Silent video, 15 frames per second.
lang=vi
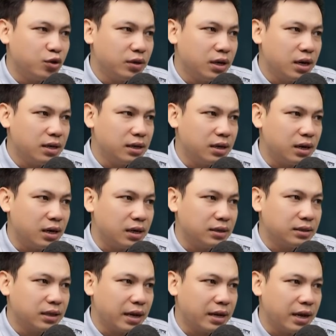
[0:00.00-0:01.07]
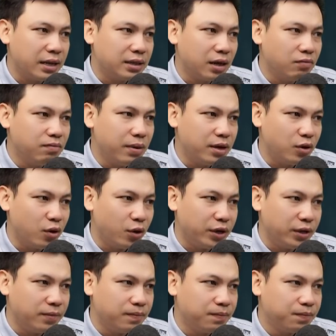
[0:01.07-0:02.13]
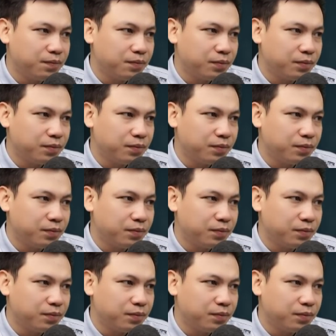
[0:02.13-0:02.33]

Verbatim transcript: Cấy xong cho nhà Phú thì đã hết buổi.